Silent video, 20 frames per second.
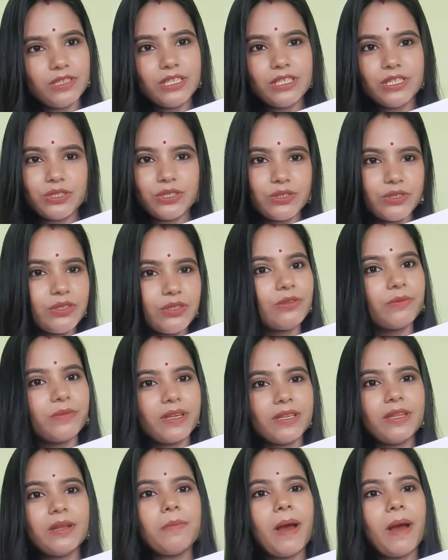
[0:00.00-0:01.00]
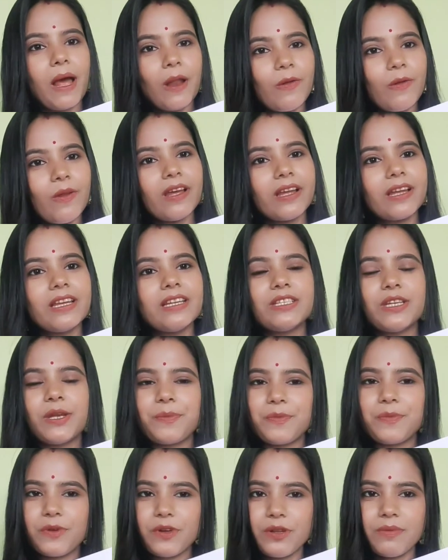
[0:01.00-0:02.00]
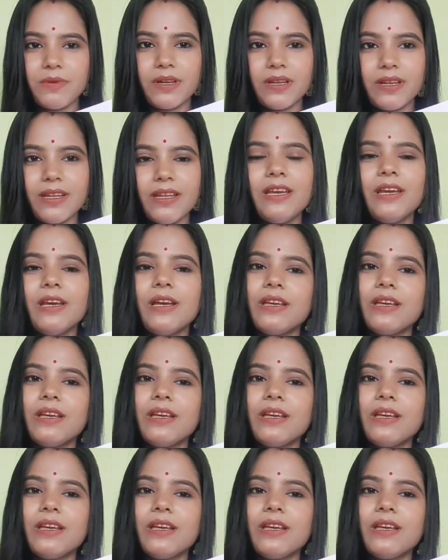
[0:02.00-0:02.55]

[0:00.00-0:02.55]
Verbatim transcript: নিশ্চয়ই তোমাদের ভালো লাগে সেই পরিমাণে